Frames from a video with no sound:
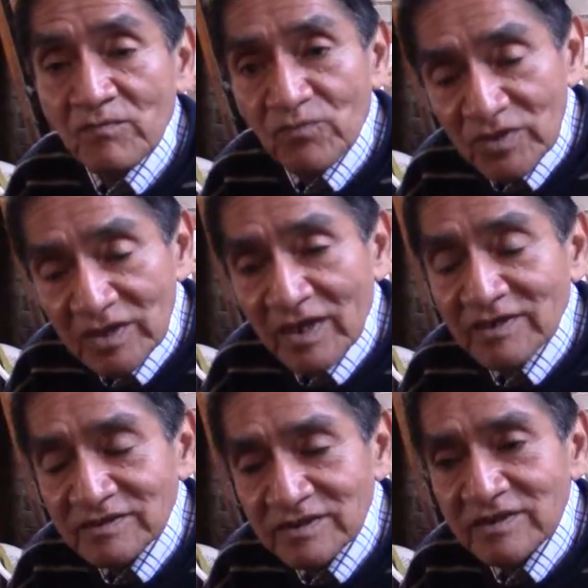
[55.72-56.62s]
puedan
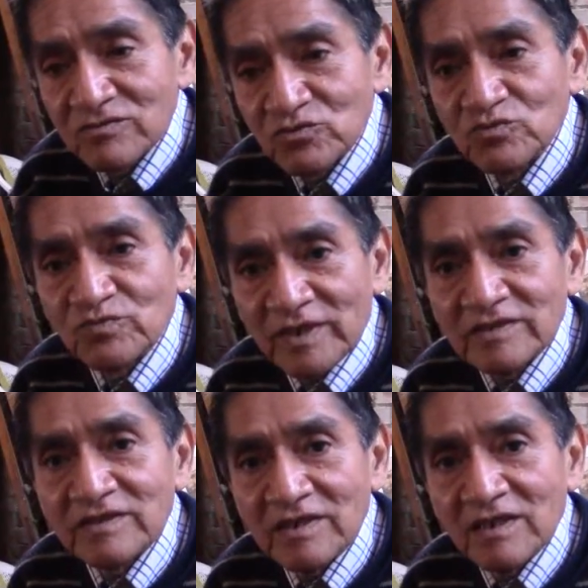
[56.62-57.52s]
hacer sus
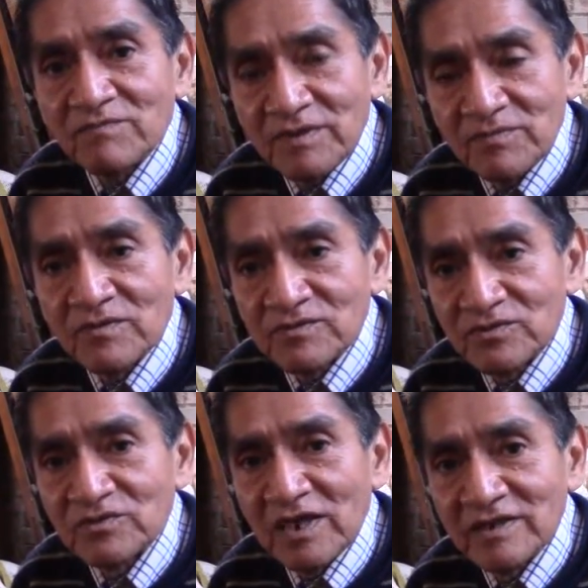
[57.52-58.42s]
prácticas
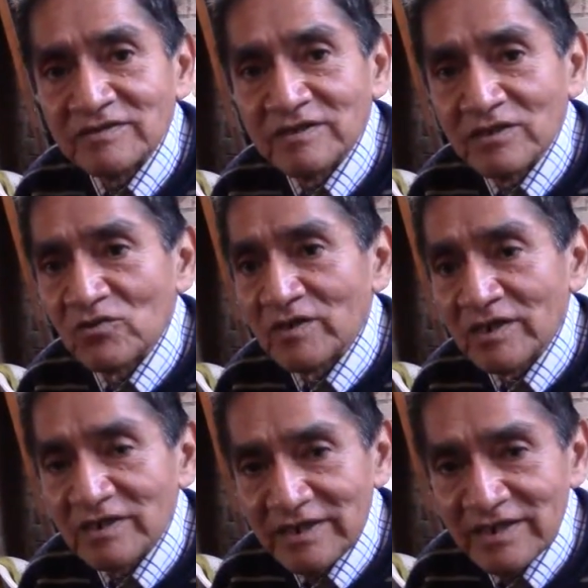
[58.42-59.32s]
preprofesionales en el
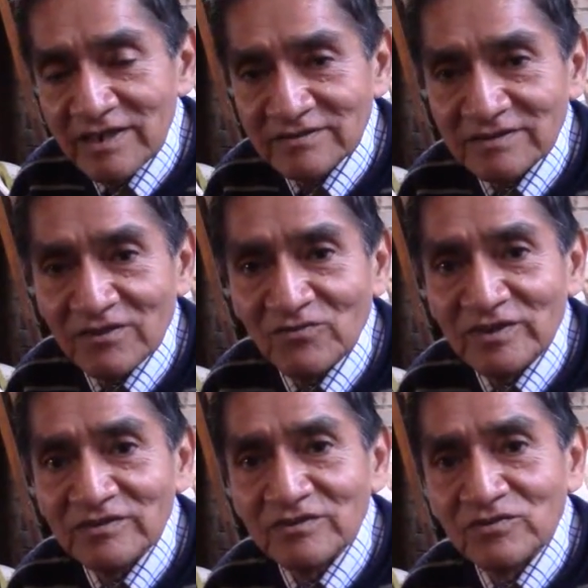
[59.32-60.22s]
Hogar Clínica San
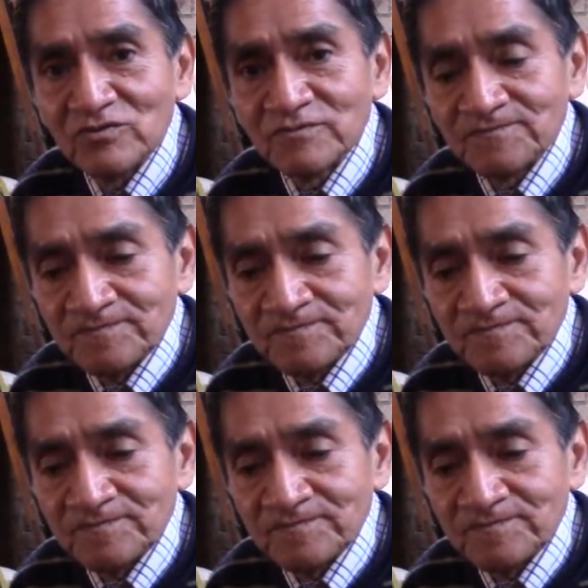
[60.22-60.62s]
Juan de Dios.